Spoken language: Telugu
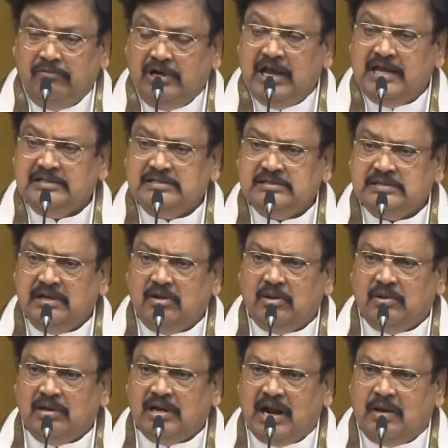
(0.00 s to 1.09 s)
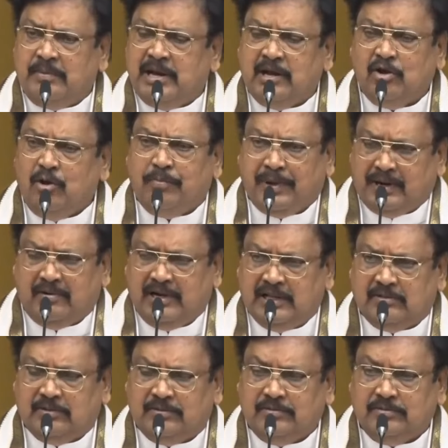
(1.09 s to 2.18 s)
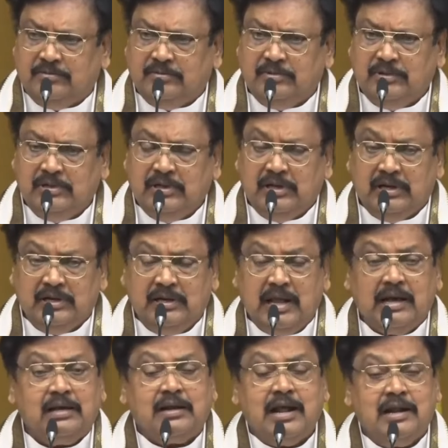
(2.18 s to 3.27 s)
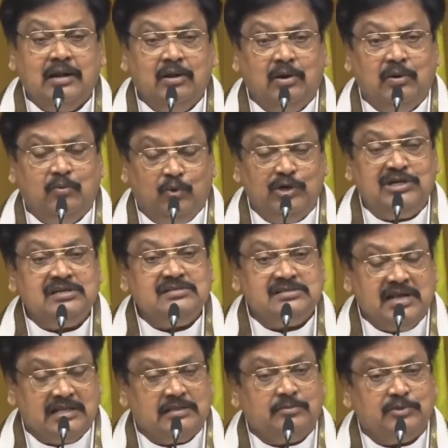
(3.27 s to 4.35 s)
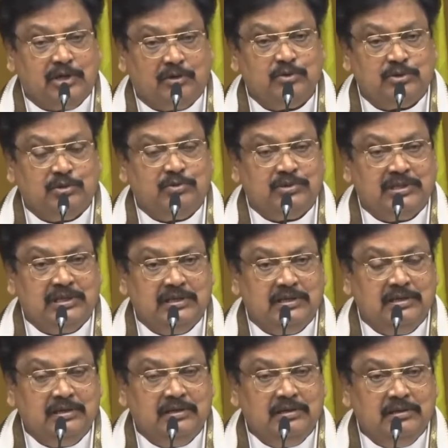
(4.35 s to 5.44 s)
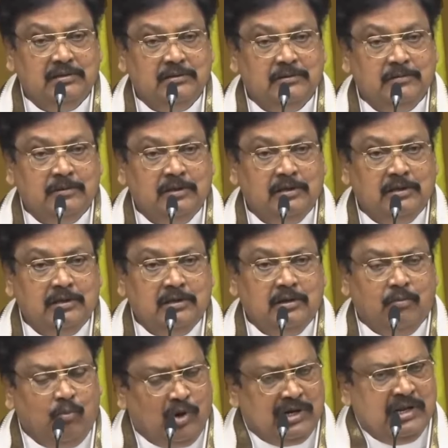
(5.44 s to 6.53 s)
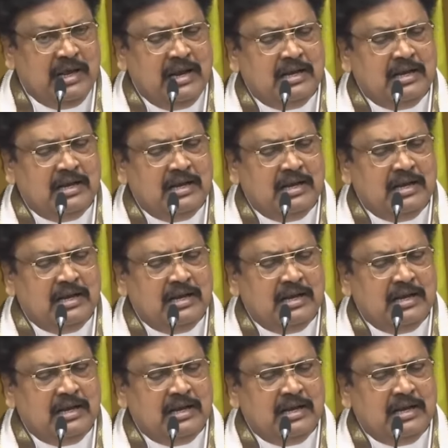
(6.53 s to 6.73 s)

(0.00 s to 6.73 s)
విలేజ్లో గ్రామాల్లో పర్వాలేదు నగరాల్లో ఓటింగ్ శాతం తగ్గుతూ ఉంది మొన్న